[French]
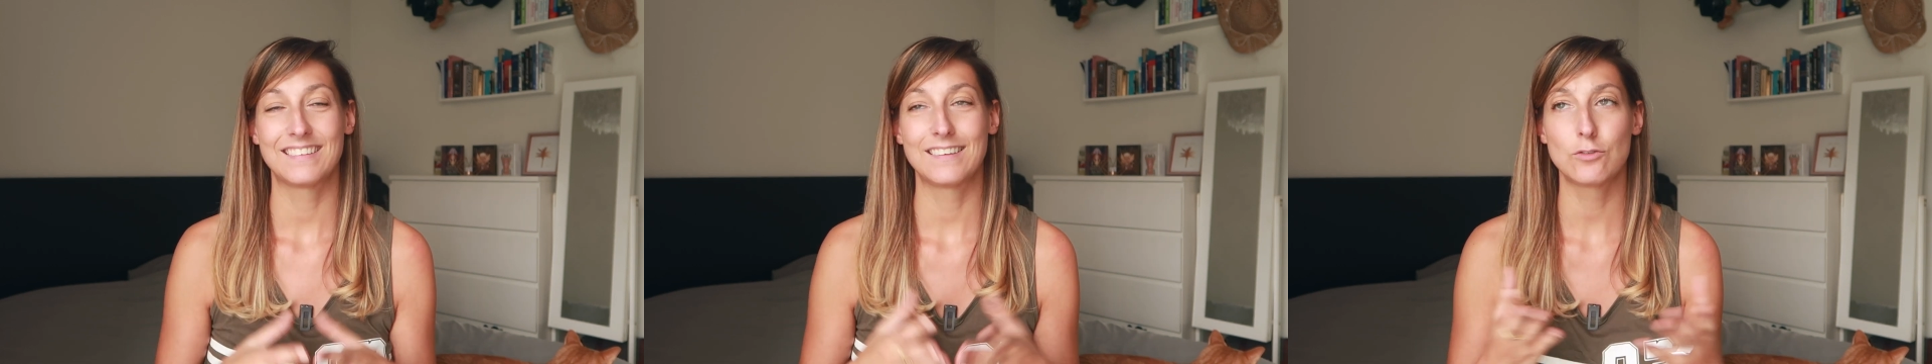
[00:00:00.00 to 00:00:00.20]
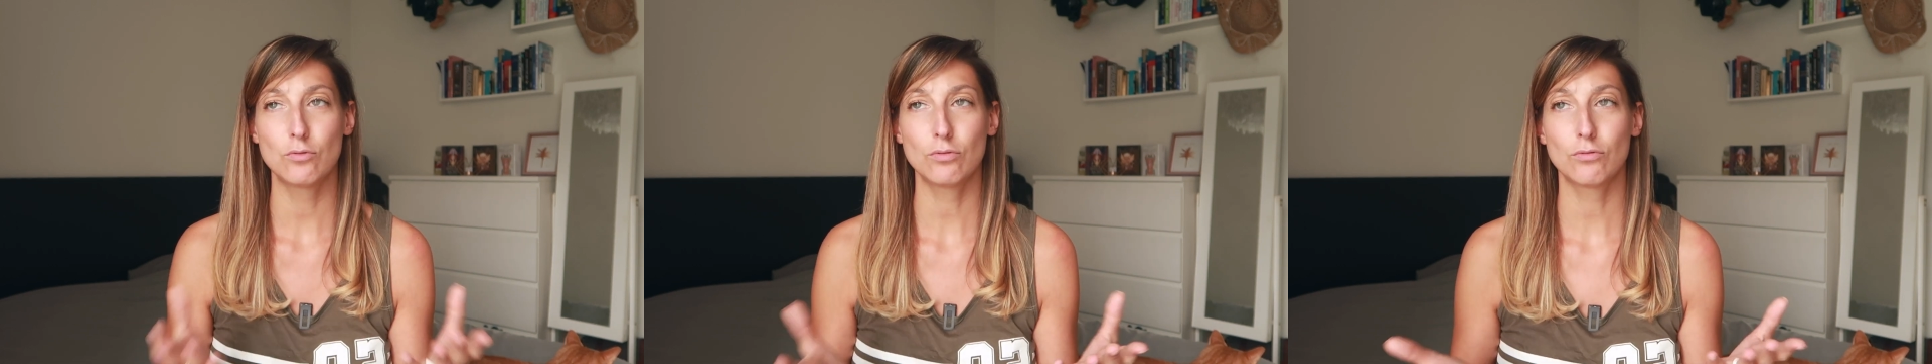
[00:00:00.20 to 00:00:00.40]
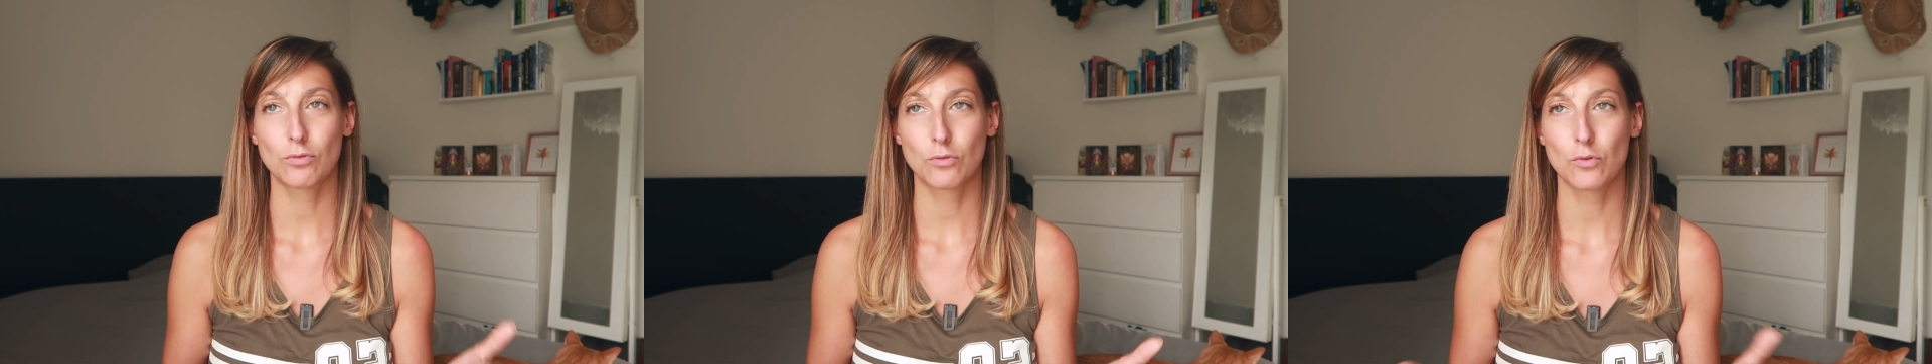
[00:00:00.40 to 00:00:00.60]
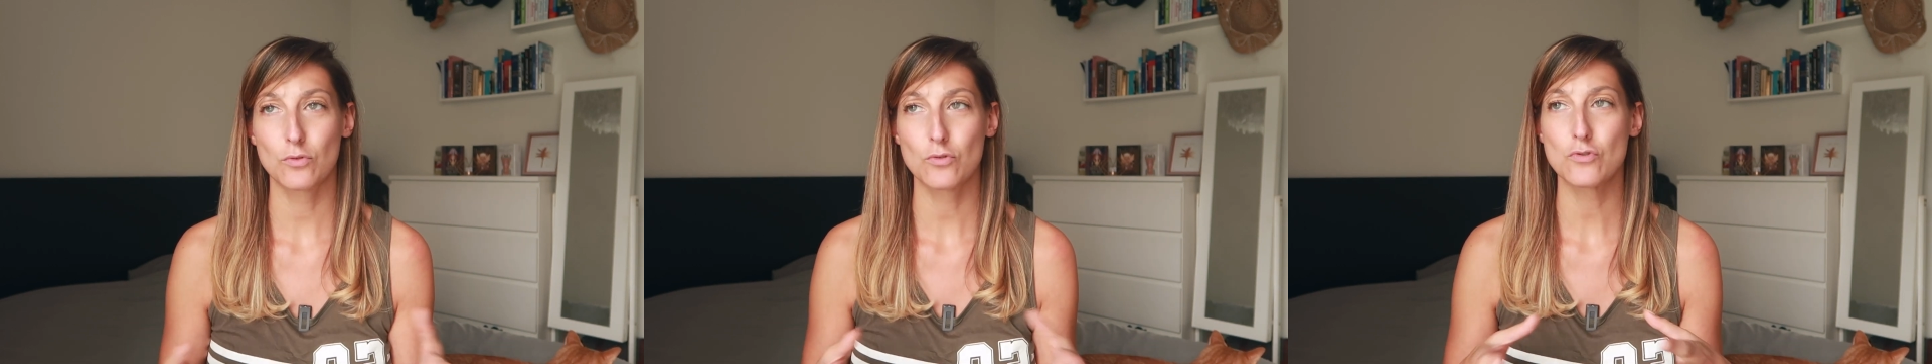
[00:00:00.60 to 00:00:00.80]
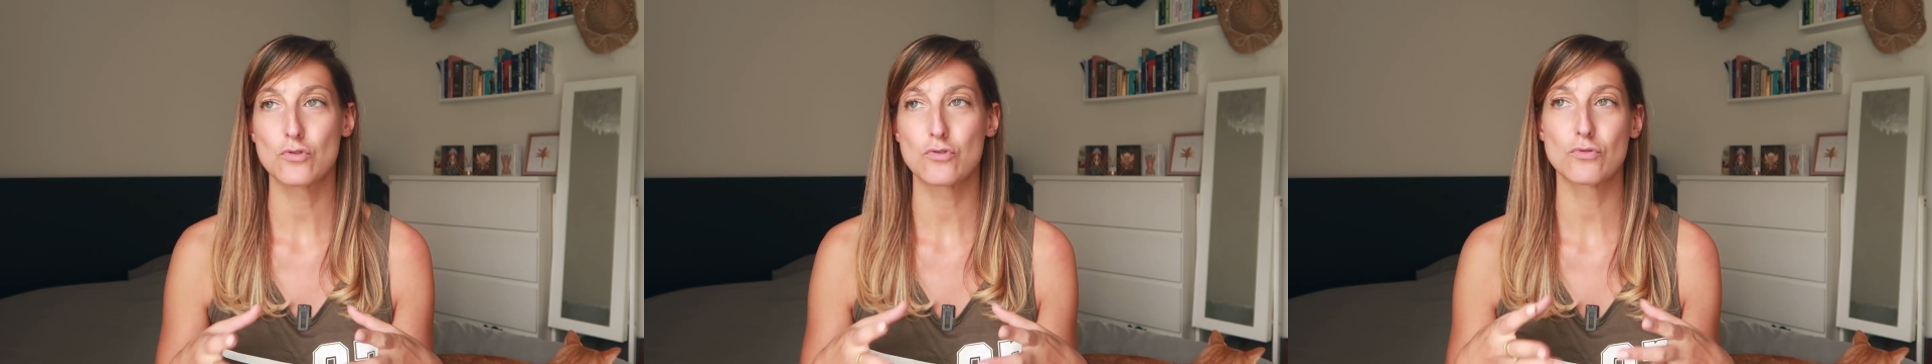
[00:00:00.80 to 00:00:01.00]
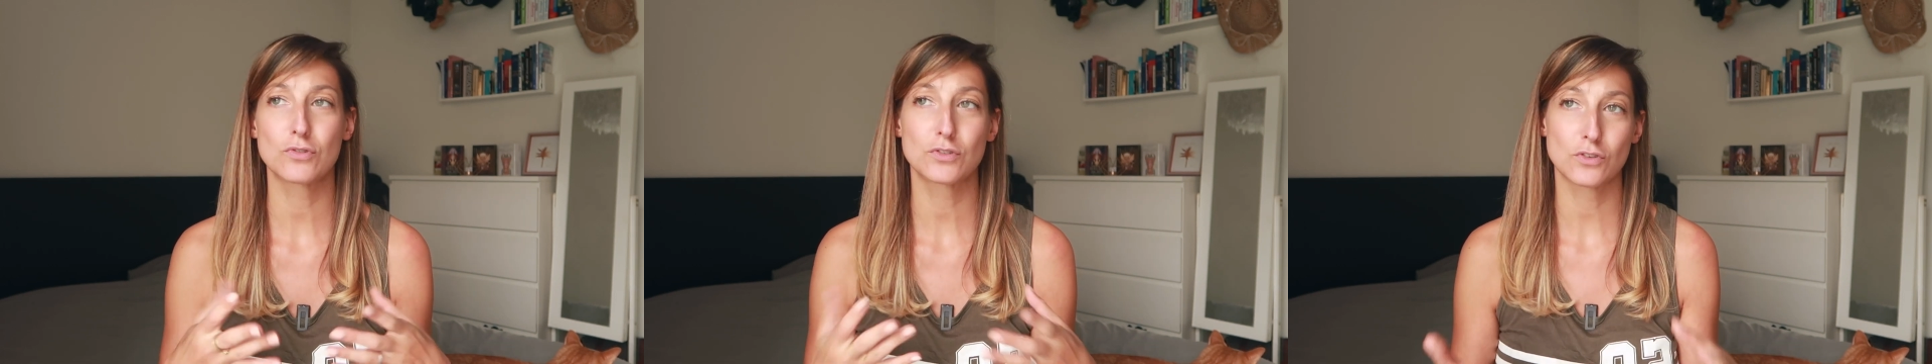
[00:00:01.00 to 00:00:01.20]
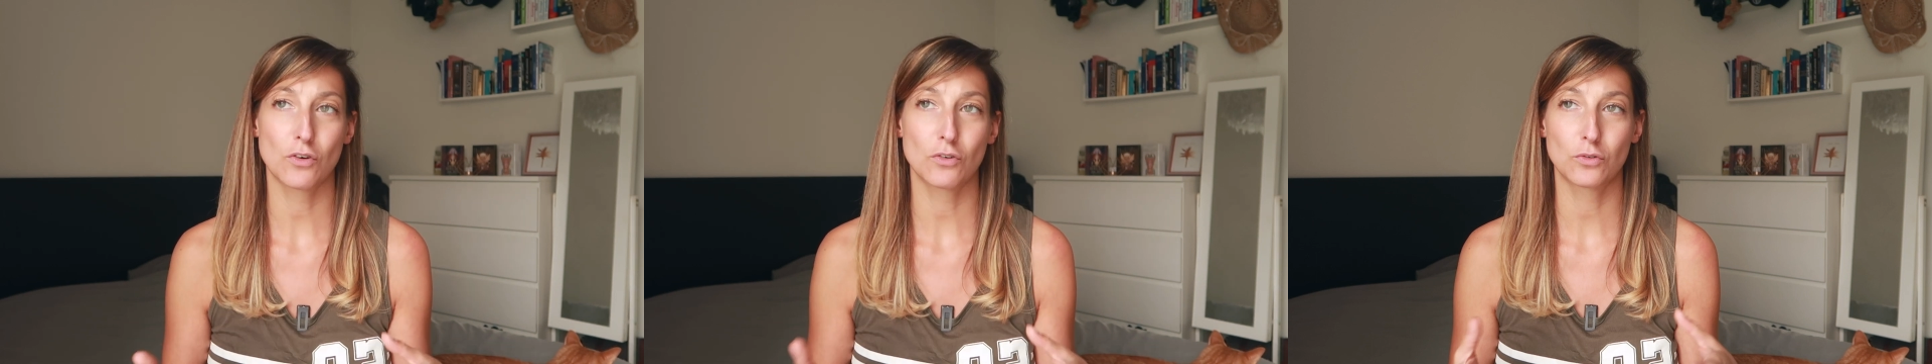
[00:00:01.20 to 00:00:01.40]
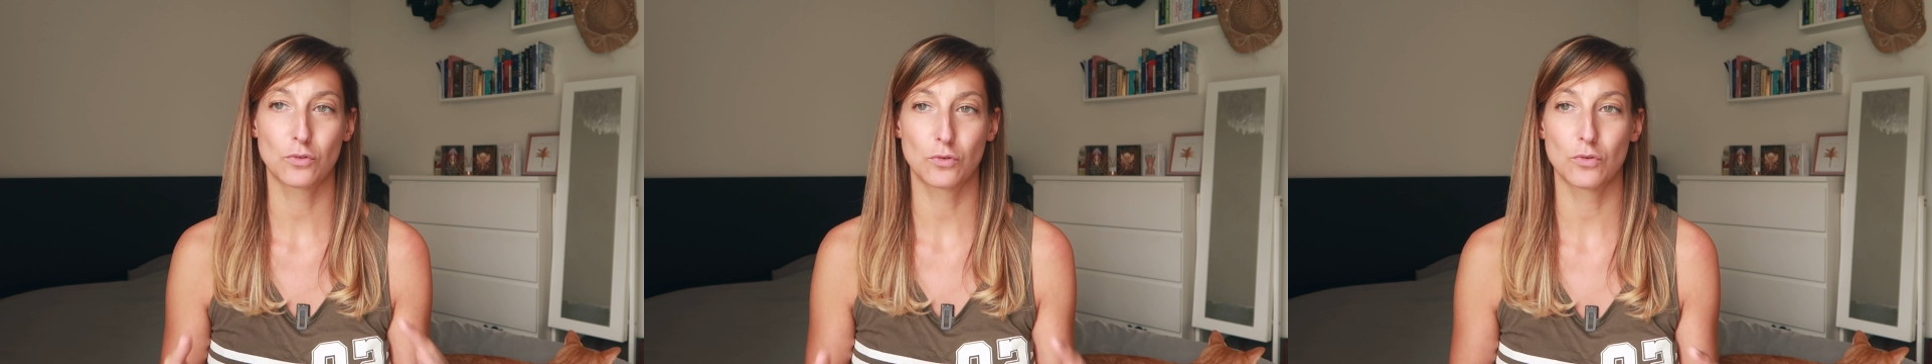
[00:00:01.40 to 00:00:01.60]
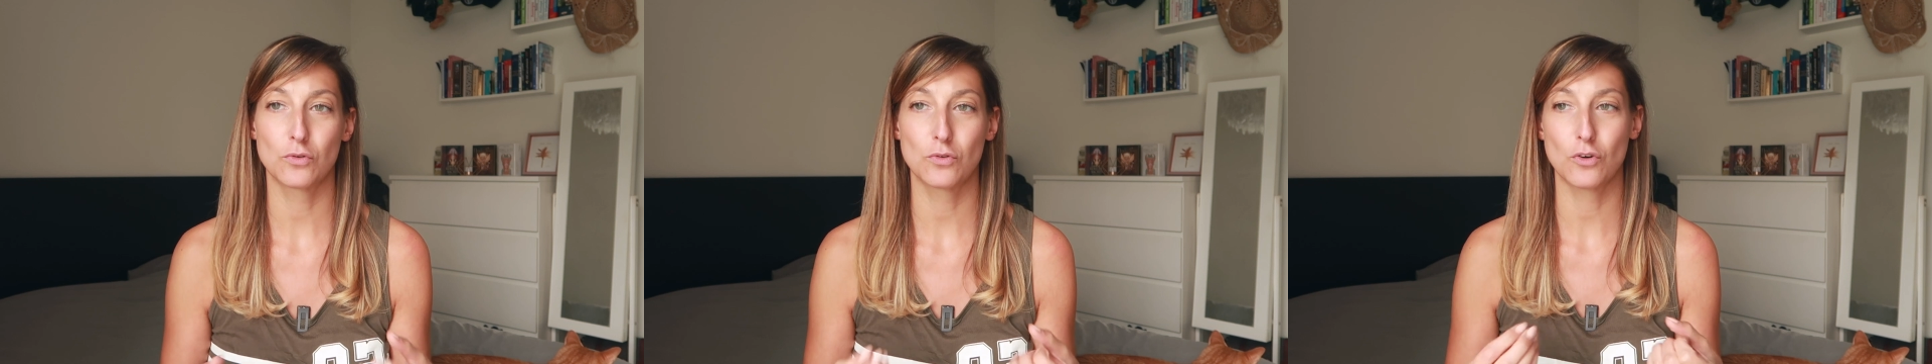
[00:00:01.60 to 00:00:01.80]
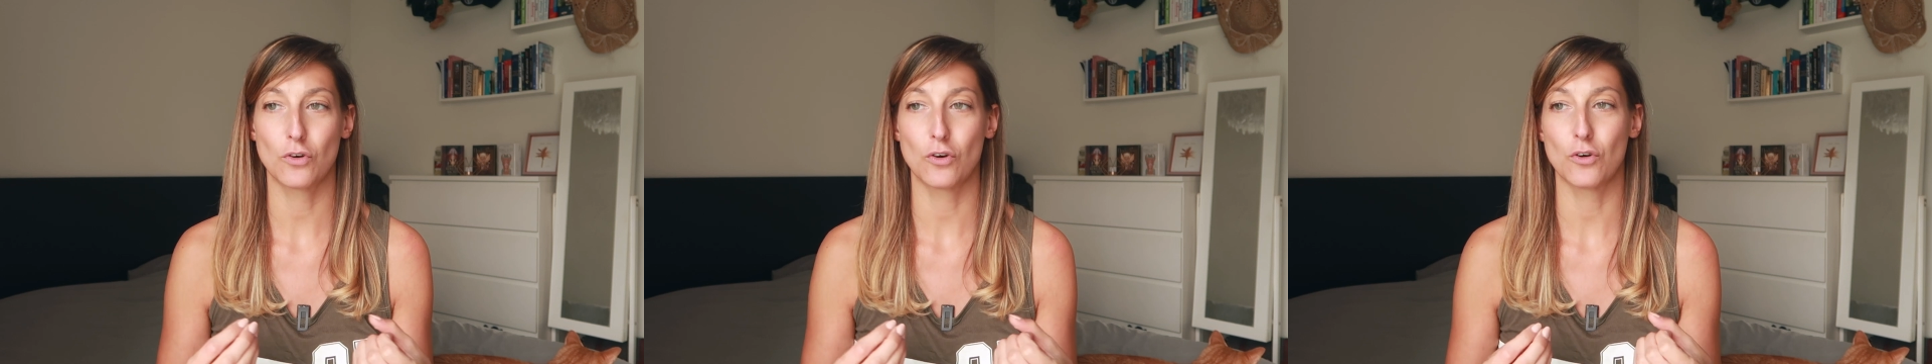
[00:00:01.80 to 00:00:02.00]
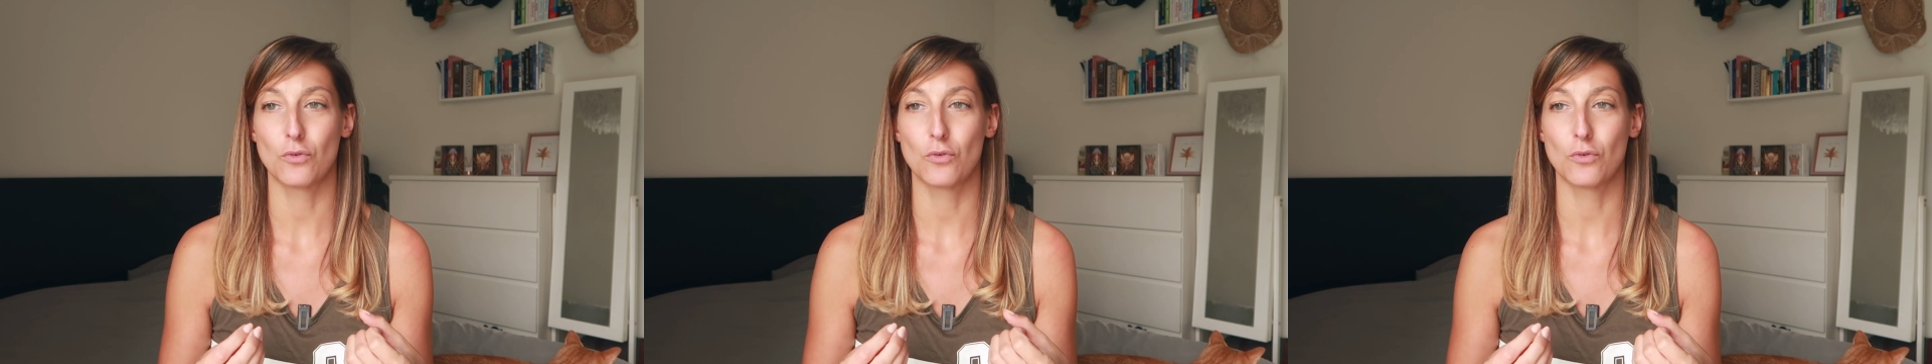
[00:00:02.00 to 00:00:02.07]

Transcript: C'est juste que je sens que